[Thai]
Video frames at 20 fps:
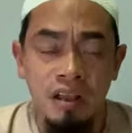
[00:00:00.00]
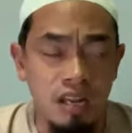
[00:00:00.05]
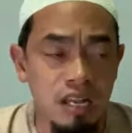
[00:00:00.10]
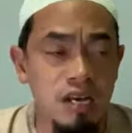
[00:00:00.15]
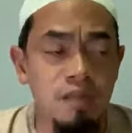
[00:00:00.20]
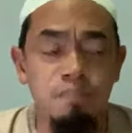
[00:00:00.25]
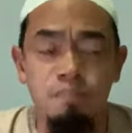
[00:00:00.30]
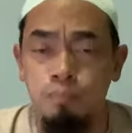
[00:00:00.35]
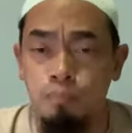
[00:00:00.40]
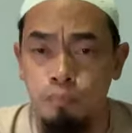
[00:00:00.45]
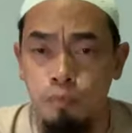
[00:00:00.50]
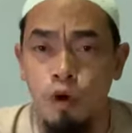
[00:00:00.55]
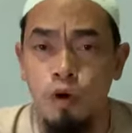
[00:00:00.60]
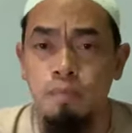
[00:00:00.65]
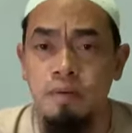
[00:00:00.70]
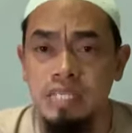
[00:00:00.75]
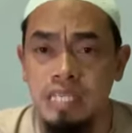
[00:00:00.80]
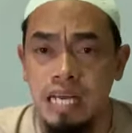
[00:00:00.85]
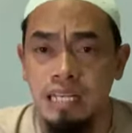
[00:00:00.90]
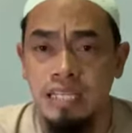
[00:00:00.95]
หรือพูด
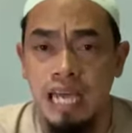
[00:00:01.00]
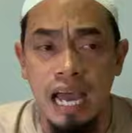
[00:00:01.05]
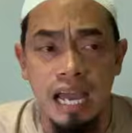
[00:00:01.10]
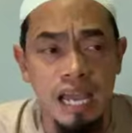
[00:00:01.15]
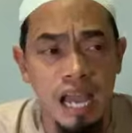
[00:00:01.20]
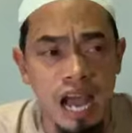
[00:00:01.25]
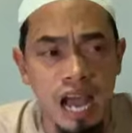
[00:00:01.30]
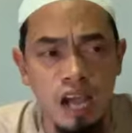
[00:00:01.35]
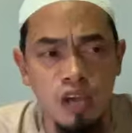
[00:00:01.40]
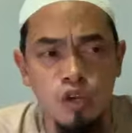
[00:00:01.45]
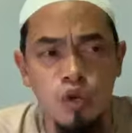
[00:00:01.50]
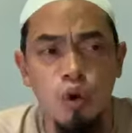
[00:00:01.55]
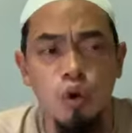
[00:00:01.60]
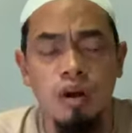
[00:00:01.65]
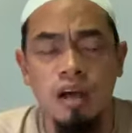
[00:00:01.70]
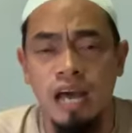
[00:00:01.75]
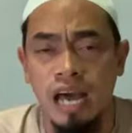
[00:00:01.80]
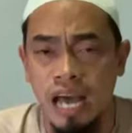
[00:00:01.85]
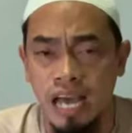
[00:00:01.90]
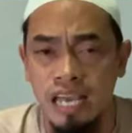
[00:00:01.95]
ภาษาไทยอายุ
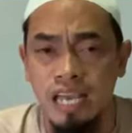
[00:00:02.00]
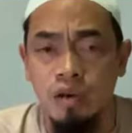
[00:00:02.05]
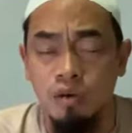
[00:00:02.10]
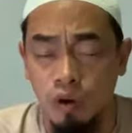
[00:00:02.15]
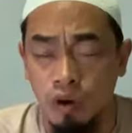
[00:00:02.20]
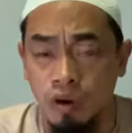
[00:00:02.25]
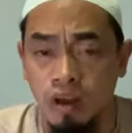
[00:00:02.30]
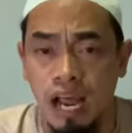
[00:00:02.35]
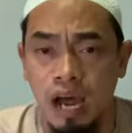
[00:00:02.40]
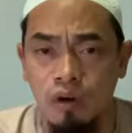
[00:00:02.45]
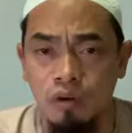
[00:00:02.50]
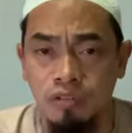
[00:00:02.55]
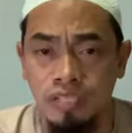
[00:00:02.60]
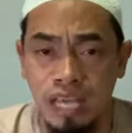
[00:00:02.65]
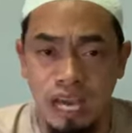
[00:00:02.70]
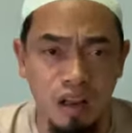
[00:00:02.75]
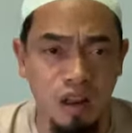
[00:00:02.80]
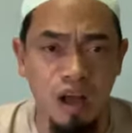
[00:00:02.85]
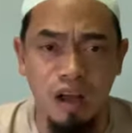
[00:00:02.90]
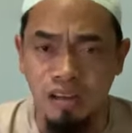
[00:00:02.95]
ไขของเรา
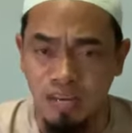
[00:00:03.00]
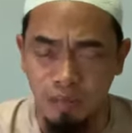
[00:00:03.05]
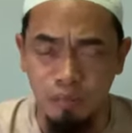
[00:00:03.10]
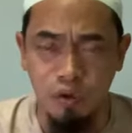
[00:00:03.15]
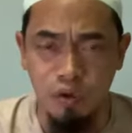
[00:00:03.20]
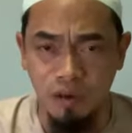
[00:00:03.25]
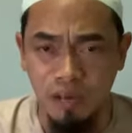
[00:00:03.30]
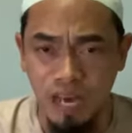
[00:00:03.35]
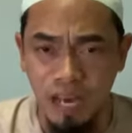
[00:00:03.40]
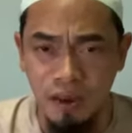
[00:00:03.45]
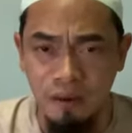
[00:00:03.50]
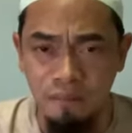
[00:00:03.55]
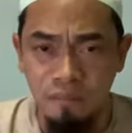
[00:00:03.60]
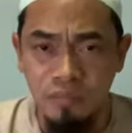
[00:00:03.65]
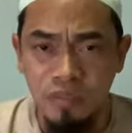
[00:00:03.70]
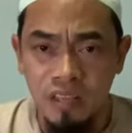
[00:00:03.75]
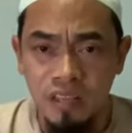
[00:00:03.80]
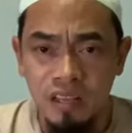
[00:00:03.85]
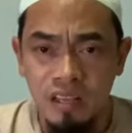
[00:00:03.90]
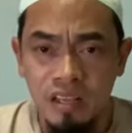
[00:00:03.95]
ที่อัลลอฮ์กำหนดนั้น
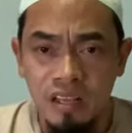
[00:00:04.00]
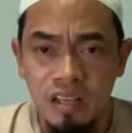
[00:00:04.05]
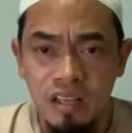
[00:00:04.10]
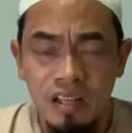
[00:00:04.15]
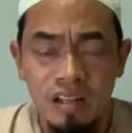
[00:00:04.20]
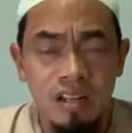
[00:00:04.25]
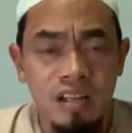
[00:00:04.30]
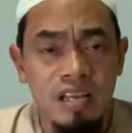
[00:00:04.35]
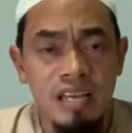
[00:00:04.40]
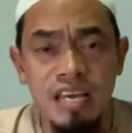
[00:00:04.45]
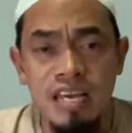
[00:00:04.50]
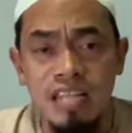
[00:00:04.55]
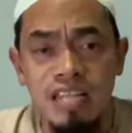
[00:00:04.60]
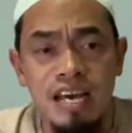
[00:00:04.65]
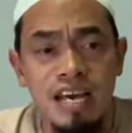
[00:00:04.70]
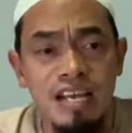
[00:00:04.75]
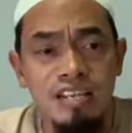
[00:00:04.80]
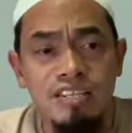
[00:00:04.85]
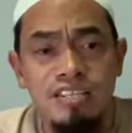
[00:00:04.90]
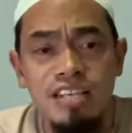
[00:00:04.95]
อิ
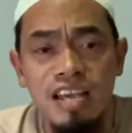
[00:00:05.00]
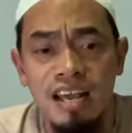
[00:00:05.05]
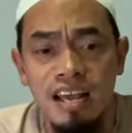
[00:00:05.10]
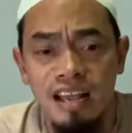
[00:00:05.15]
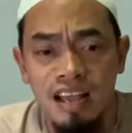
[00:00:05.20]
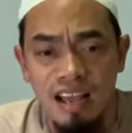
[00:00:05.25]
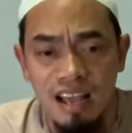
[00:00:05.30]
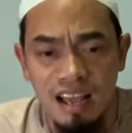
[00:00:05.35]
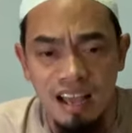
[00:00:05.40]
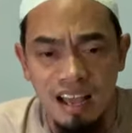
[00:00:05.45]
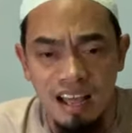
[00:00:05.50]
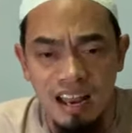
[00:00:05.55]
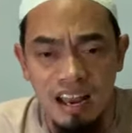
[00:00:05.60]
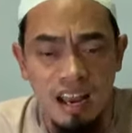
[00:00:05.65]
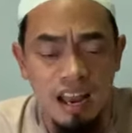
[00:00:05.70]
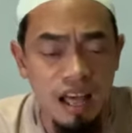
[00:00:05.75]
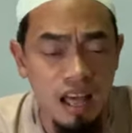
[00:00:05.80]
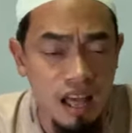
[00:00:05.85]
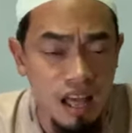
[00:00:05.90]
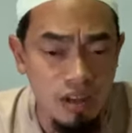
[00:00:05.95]
ดะเจอะ
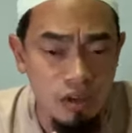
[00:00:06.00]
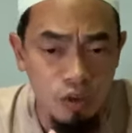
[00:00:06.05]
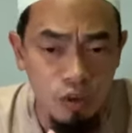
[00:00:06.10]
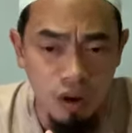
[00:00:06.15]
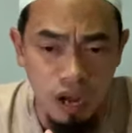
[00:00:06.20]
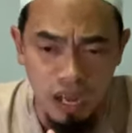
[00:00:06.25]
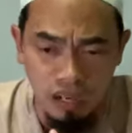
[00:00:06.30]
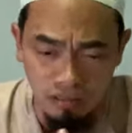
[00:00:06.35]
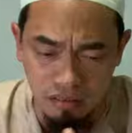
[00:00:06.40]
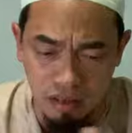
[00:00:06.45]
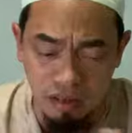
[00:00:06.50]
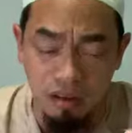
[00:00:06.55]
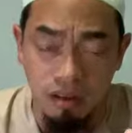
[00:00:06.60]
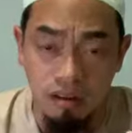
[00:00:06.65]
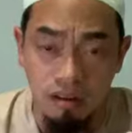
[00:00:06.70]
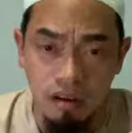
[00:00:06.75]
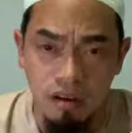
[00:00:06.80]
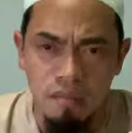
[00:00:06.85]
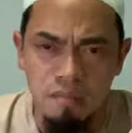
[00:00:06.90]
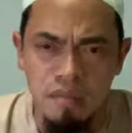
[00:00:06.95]
ลายุอักขอ
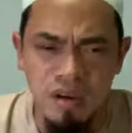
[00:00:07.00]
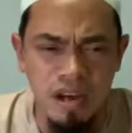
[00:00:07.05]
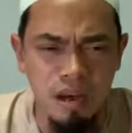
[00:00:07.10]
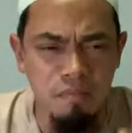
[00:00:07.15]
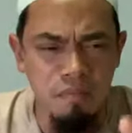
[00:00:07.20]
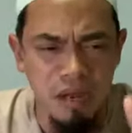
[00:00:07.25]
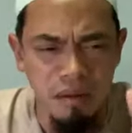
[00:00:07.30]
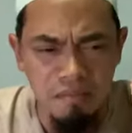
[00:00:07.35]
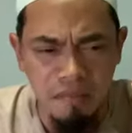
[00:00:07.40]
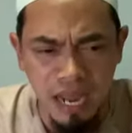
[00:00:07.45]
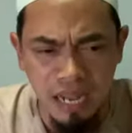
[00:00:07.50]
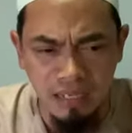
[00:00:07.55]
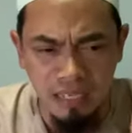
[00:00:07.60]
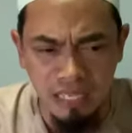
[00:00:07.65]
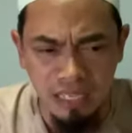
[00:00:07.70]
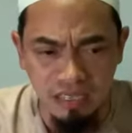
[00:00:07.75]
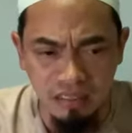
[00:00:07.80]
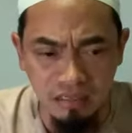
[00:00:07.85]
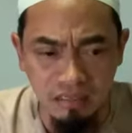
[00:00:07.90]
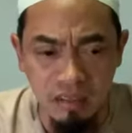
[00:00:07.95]
รเมื่อมันมา
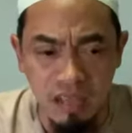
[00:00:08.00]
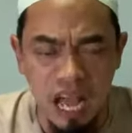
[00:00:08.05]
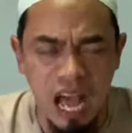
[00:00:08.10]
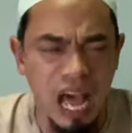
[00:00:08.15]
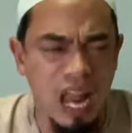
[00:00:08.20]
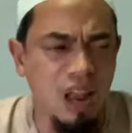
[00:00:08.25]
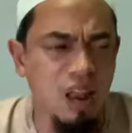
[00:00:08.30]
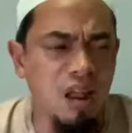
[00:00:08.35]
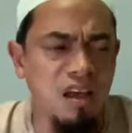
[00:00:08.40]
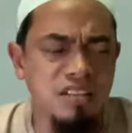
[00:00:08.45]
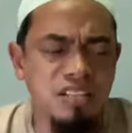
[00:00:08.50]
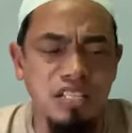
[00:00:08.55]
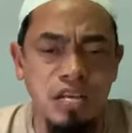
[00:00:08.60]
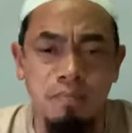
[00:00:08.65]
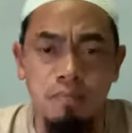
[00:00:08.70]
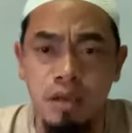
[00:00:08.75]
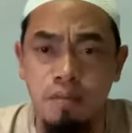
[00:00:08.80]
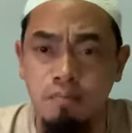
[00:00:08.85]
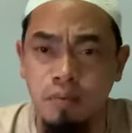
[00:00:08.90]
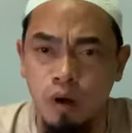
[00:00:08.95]
ถึงอัลลอฮ์
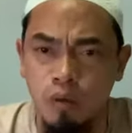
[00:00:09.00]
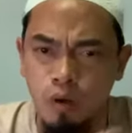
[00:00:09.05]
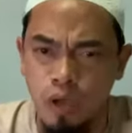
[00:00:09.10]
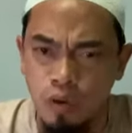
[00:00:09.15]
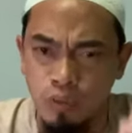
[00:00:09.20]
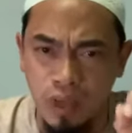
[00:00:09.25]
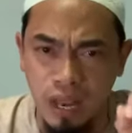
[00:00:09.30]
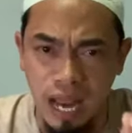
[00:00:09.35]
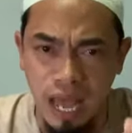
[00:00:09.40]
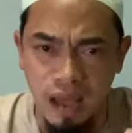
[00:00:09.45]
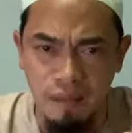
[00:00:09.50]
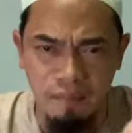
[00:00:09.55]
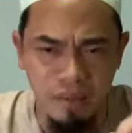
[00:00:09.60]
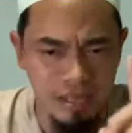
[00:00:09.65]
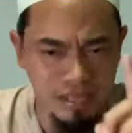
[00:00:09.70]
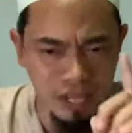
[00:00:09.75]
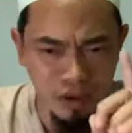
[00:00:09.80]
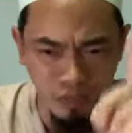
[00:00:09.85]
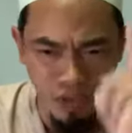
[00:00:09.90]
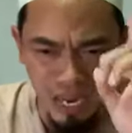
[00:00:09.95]
จะไม่ประวิงเวลา
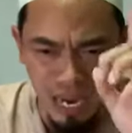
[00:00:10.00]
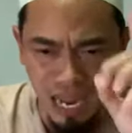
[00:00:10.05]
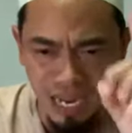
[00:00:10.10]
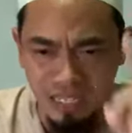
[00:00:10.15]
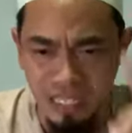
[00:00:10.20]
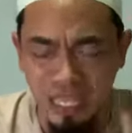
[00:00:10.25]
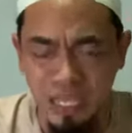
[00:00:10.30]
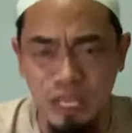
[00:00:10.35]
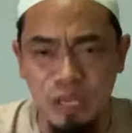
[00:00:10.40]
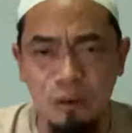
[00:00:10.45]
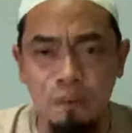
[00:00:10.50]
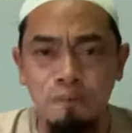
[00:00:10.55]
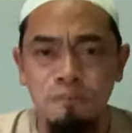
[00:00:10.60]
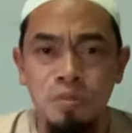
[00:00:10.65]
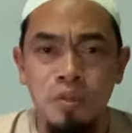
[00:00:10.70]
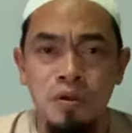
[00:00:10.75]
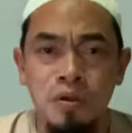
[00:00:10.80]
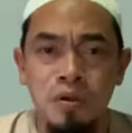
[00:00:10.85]
แม้แต่วินาทีเดียว